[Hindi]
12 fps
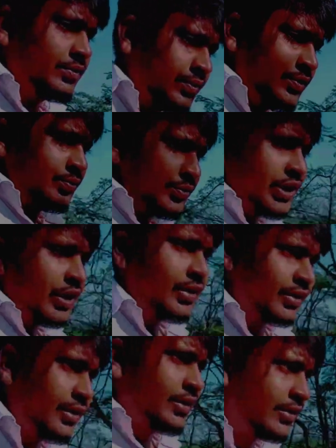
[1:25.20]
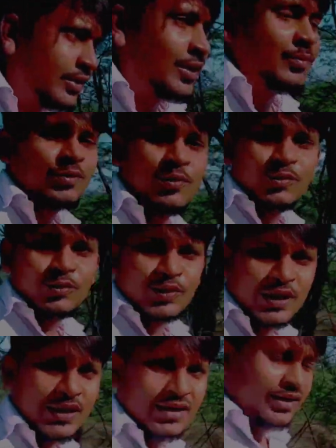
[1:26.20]
प्यार हम लोगों को कहाँ
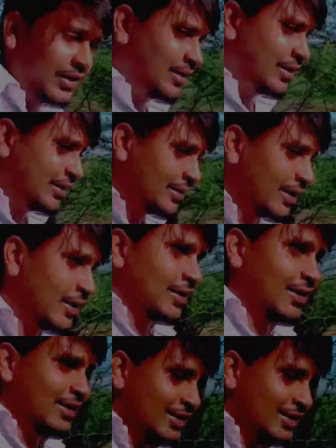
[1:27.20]
कहाँ ले जा रहा है